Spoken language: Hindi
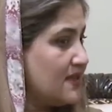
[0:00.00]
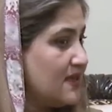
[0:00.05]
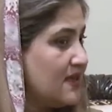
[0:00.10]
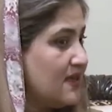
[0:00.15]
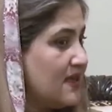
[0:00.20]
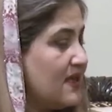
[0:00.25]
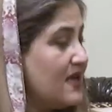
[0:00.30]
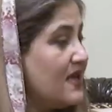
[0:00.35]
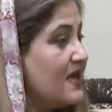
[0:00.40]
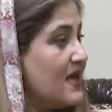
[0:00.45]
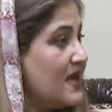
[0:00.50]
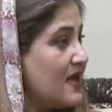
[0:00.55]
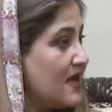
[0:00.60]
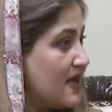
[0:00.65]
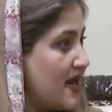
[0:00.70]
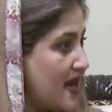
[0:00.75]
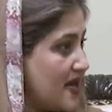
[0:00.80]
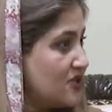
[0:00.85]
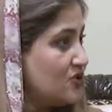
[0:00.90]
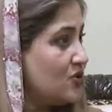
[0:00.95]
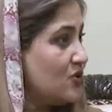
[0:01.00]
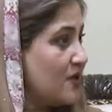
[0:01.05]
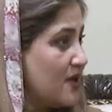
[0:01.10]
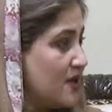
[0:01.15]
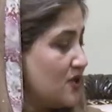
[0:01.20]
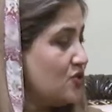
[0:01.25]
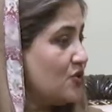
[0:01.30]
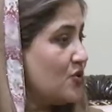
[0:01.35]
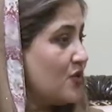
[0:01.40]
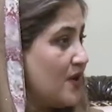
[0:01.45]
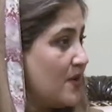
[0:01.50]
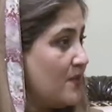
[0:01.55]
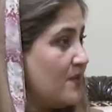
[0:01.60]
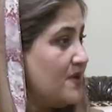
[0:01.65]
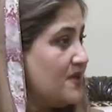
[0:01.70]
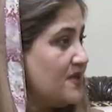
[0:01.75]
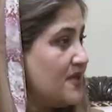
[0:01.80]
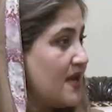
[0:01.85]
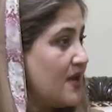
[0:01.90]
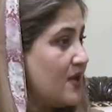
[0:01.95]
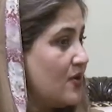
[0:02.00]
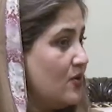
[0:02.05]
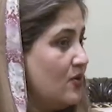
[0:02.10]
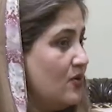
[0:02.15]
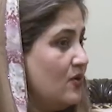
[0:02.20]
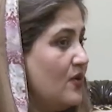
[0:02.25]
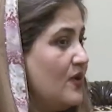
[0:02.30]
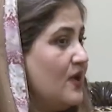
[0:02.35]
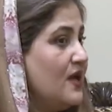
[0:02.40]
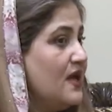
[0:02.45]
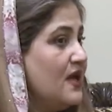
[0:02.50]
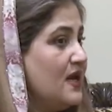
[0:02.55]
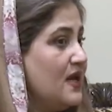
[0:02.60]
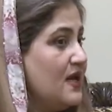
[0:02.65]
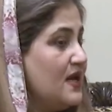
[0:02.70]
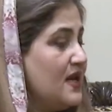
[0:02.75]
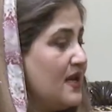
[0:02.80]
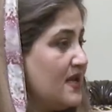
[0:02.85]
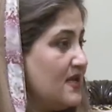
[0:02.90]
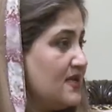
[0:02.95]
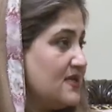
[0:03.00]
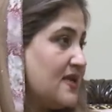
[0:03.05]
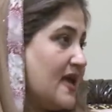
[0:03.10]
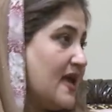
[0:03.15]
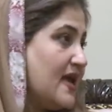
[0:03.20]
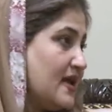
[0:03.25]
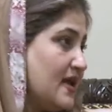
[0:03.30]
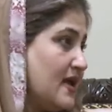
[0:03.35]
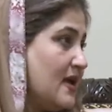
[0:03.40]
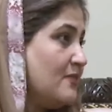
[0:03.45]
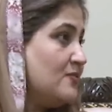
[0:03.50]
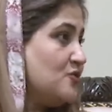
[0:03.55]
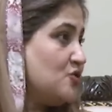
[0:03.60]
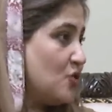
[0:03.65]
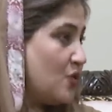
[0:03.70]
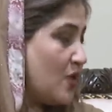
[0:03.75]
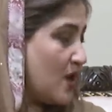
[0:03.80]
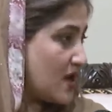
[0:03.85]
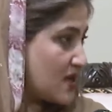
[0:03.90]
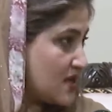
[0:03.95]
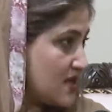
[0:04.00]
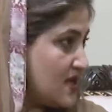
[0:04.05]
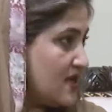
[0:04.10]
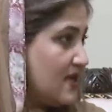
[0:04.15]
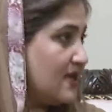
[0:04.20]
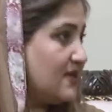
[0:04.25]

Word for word: इनकी जुगते टीवी पर ना चले तो कोई इन्हें ना देखे इसी जुमले पर